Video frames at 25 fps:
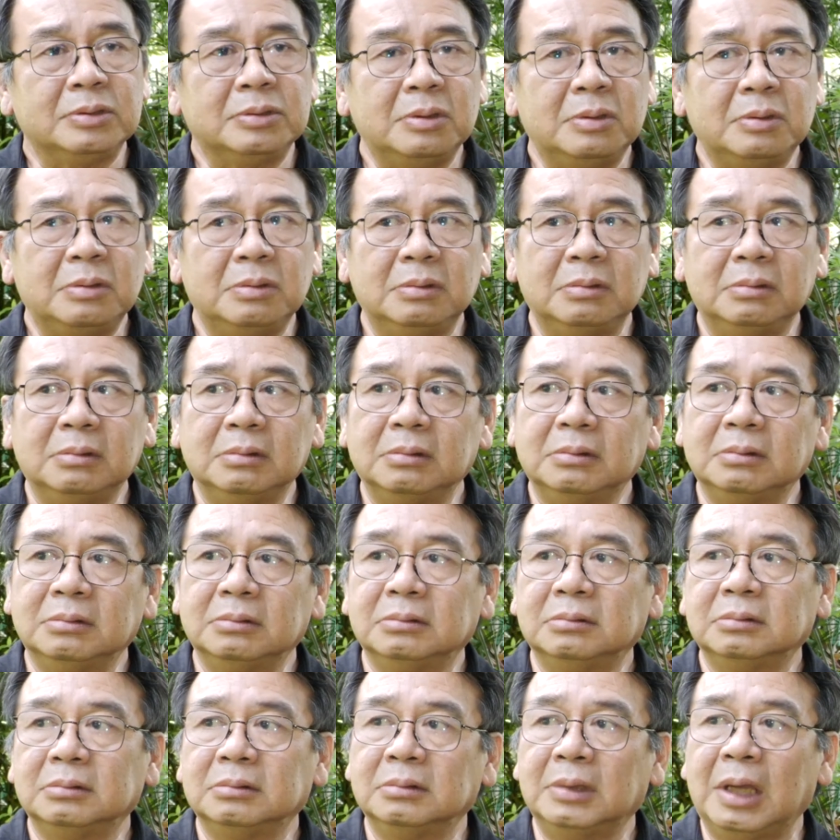So,
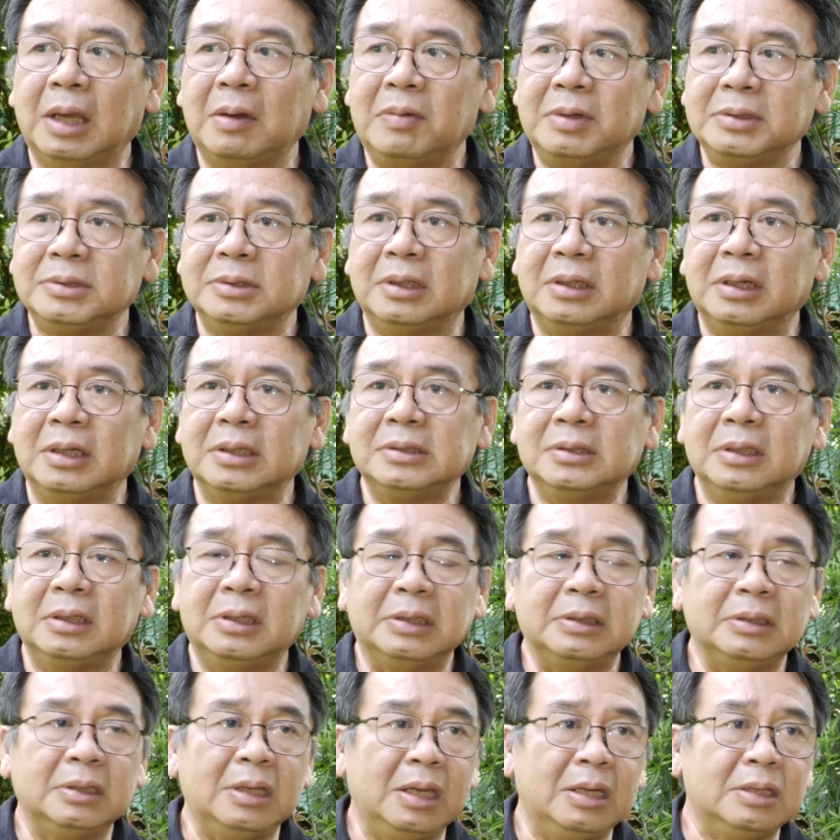I was arrested
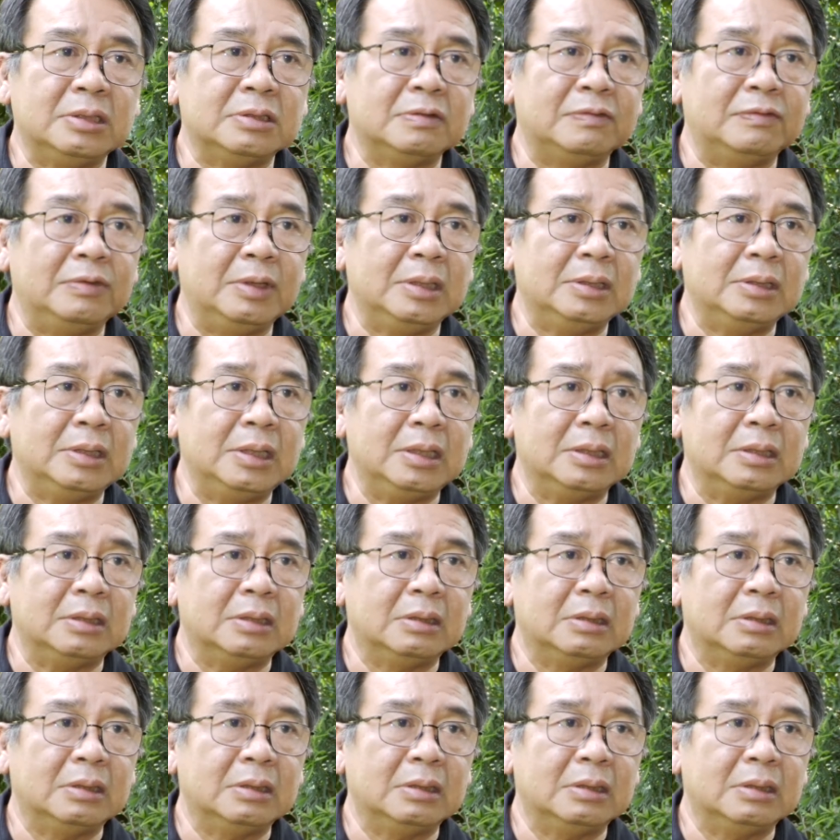at the age of 18.